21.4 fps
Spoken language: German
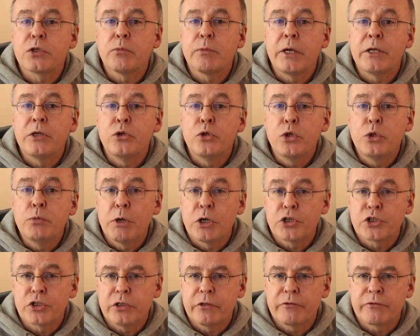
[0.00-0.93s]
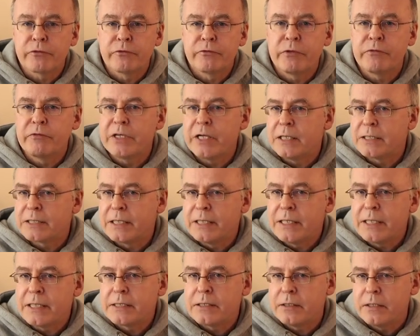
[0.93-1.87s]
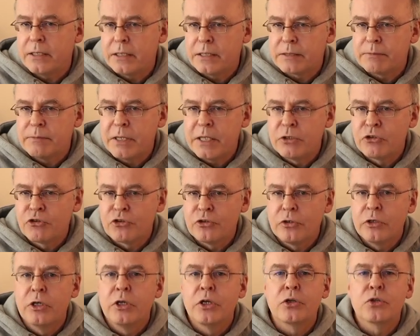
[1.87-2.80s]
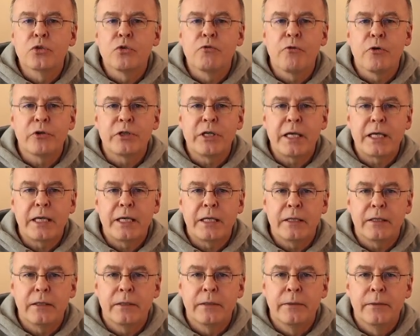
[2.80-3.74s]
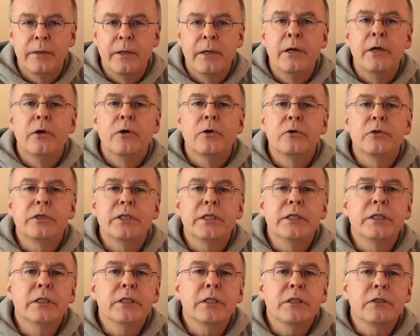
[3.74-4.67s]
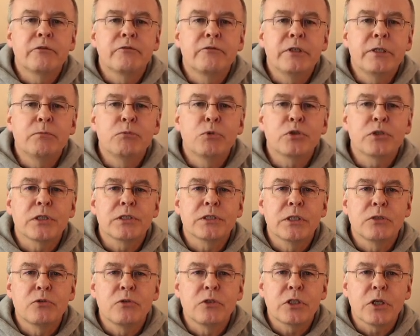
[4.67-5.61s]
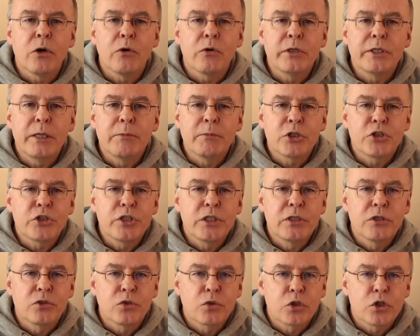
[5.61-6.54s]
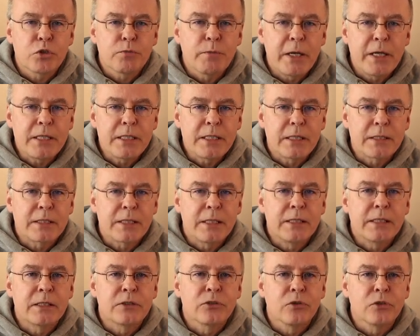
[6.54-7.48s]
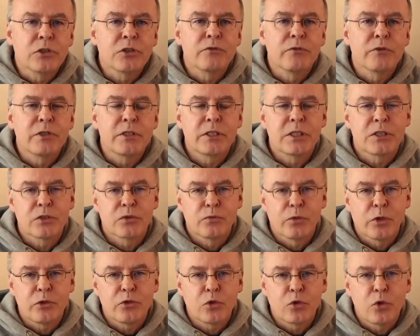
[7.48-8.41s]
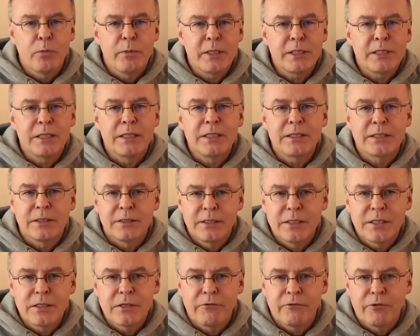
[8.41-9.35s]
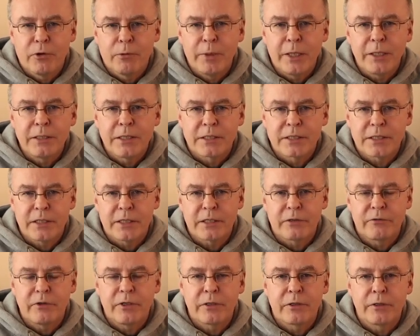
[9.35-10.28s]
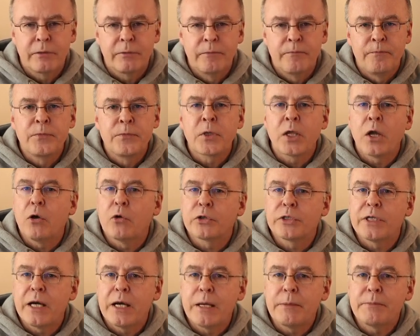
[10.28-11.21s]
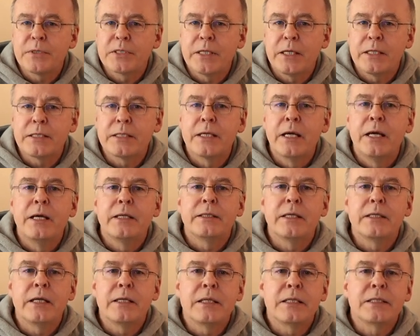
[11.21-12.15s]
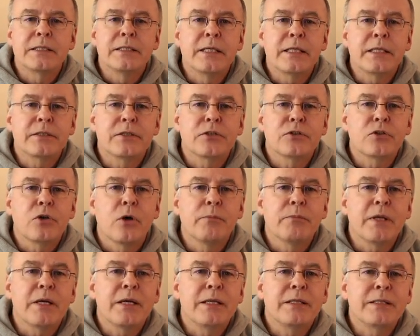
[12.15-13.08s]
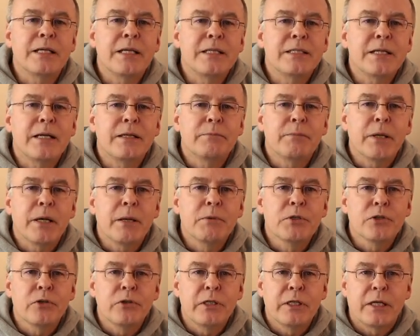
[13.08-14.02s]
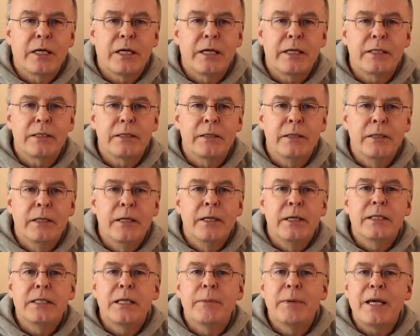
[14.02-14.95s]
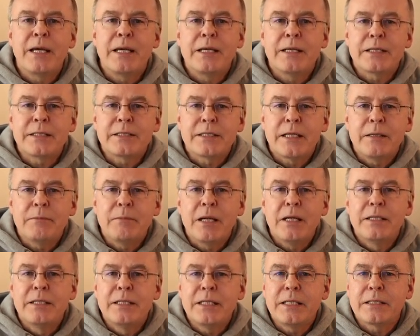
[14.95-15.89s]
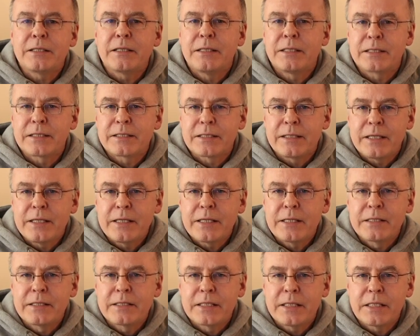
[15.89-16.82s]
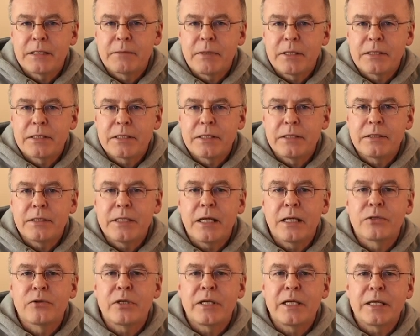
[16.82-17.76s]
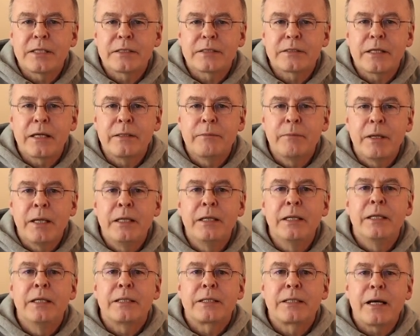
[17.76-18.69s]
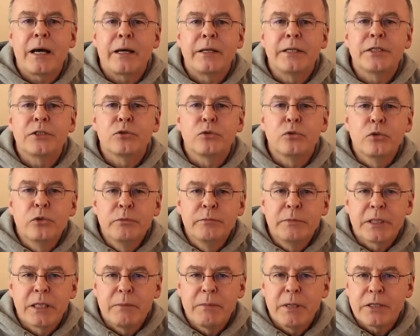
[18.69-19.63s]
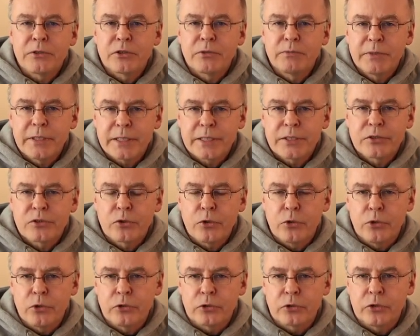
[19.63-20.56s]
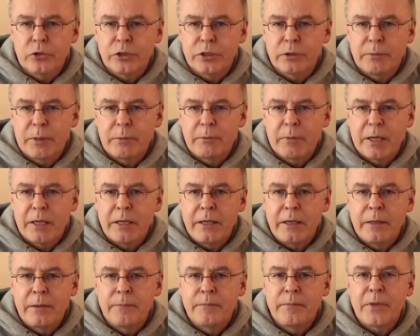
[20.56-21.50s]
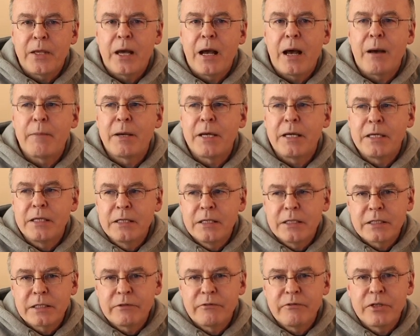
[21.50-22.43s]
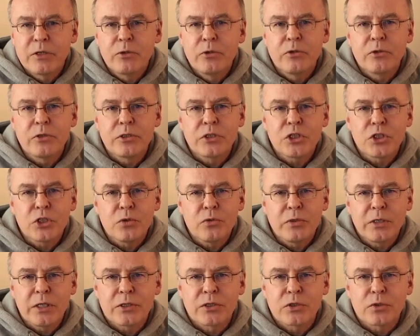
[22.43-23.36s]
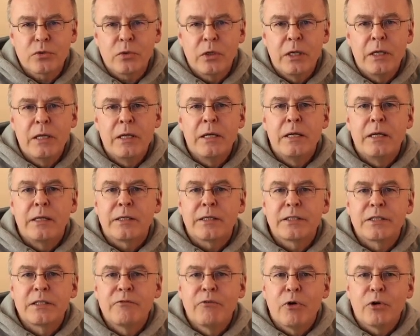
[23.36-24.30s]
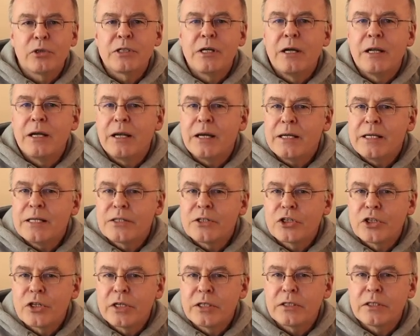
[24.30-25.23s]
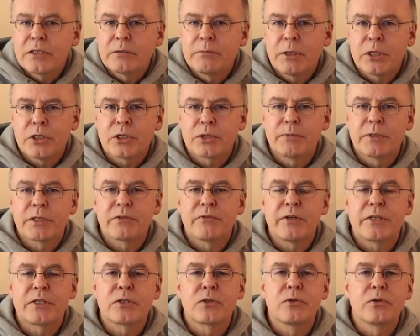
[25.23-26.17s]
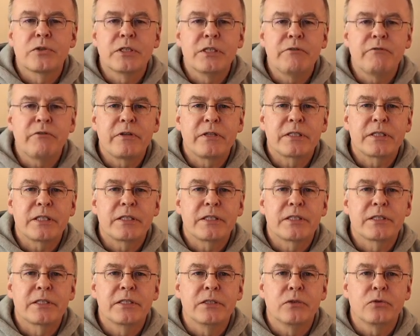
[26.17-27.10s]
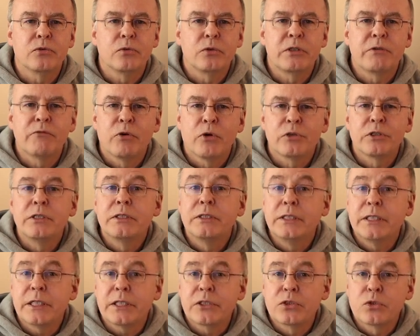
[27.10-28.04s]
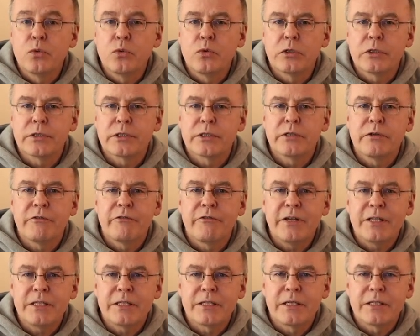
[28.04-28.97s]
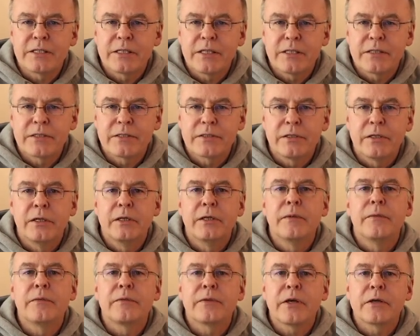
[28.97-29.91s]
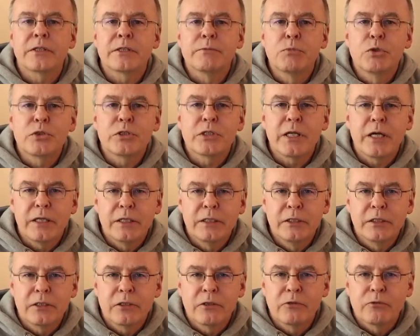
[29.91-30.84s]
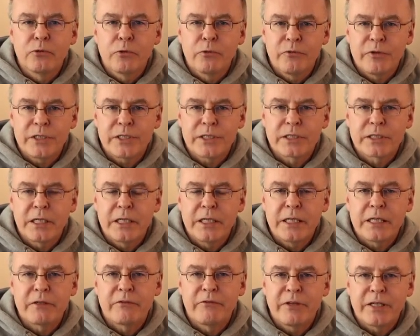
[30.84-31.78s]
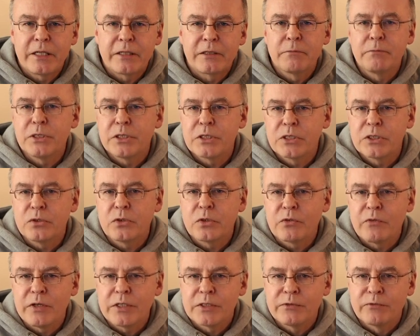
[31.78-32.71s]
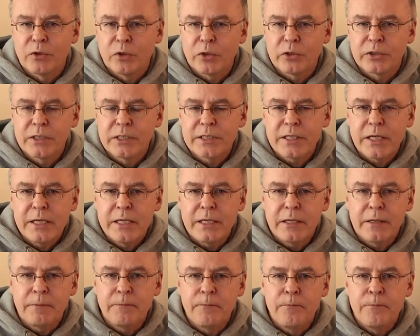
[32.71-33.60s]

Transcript: um eine Überschrift, wie wir als Leser, als Menschen sofort erkennen. Und irgendwie muss das natürlich auch in der Maschine so gespeichert sein, denn sonst würde dieses Word-Dokument ja nicht in dieser Form angezeigt werden. Auch der Absatz, der dann als nächstes kommt, enthält ein paar Besonderheiten, die aber erst einmal nicht als Zeichen sichtbar sind, die also erst einmal gar nicht unmittelbar zum Text gehören, könnte man meinen. Aber irgendwie gehören sie schon dazu. Dass die Worte leise Schritte beispielsweise kursiv gesetzt sind und die Worte nichts Gutes fett gesetzt, das muss ja irgendwo festgelegt werden bzw. worden sein.